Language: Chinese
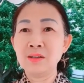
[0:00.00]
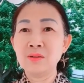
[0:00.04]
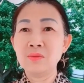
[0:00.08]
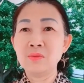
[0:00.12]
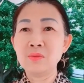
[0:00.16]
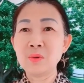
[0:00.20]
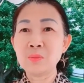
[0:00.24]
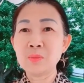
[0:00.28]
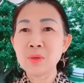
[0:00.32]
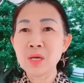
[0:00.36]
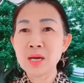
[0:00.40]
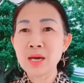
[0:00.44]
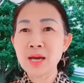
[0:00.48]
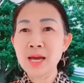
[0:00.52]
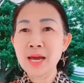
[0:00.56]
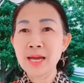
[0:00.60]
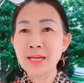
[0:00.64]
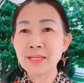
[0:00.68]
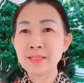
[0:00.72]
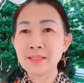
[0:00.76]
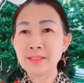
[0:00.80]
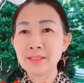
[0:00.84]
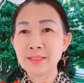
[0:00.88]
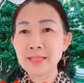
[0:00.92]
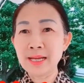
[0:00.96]
我们还
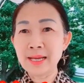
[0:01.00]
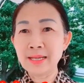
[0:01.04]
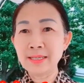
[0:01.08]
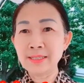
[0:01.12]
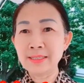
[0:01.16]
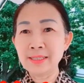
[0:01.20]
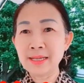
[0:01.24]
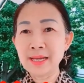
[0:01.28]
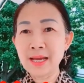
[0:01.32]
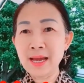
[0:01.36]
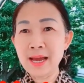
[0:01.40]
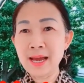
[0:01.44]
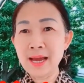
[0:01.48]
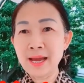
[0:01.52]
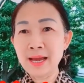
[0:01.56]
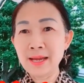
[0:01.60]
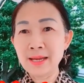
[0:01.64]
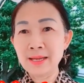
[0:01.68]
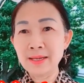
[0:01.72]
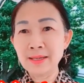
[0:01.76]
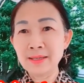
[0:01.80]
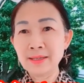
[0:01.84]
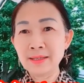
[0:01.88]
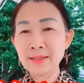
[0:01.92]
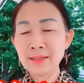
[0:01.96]
是宅
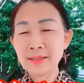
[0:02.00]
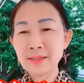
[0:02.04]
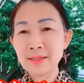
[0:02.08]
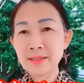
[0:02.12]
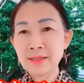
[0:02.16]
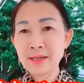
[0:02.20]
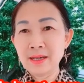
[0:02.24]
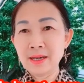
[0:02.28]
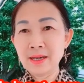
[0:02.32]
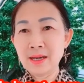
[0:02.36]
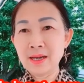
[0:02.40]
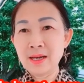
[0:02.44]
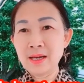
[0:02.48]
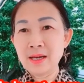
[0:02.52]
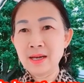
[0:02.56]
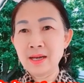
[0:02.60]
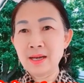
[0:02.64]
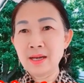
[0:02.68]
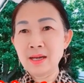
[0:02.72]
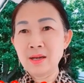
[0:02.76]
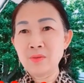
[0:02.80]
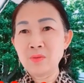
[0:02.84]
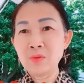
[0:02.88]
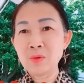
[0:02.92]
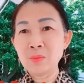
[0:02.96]
家，
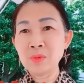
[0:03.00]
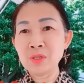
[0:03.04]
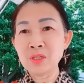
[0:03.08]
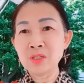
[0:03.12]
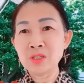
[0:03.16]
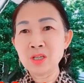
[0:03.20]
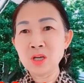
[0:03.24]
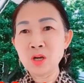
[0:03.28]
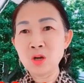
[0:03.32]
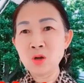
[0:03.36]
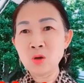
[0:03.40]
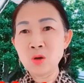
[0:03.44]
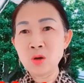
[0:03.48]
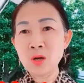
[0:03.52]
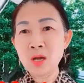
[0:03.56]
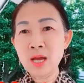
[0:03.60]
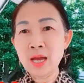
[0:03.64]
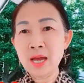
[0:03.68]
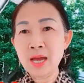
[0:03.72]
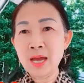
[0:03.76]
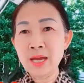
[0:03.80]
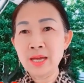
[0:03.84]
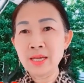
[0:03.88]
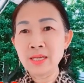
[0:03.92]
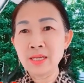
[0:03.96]
啊，我们州
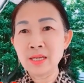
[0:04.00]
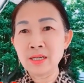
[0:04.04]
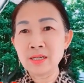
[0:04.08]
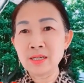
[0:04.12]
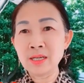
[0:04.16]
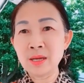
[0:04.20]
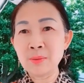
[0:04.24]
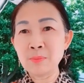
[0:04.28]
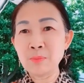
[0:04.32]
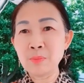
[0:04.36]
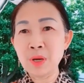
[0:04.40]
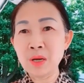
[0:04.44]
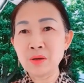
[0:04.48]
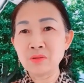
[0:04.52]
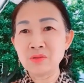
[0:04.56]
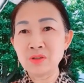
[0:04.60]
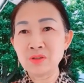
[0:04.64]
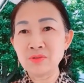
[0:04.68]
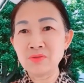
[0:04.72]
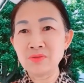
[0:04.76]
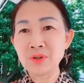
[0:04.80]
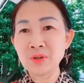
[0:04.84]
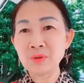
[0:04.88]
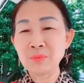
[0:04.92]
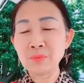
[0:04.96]
还仍然保持
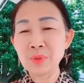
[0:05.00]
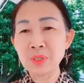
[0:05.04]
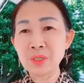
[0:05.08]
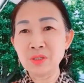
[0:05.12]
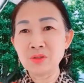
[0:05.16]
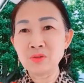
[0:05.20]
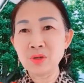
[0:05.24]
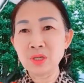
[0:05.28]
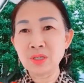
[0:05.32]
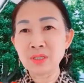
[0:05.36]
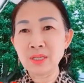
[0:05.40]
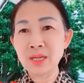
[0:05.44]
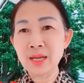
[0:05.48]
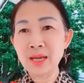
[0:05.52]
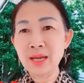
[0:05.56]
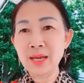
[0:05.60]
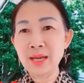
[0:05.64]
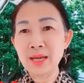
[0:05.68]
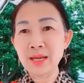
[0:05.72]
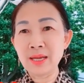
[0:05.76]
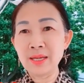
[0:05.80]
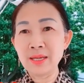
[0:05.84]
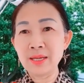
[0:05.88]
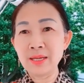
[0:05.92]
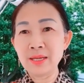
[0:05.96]
封闭状
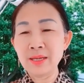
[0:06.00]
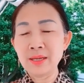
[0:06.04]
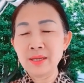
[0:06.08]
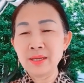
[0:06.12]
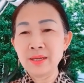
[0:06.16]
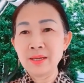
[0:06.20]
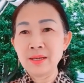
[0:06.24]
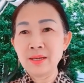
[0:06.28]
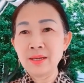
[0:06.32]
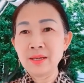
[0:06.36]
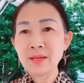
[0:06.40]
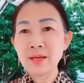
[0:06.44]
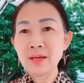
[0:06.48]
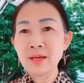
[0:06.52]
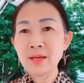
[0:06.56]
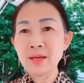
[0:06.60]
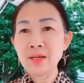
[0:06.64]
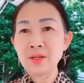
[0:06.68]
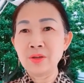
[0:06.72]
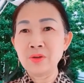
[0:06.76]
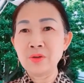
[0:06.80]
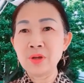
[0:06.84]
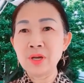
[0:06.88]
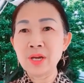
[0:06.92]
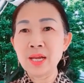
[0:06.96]
态，啊，
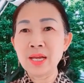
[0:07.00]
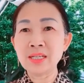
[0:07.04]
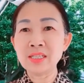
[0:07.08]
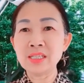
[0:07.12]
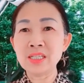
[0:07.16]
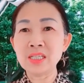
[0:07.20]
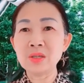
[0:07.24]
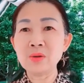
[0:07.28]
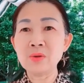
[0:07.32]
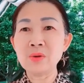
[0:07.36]
原来计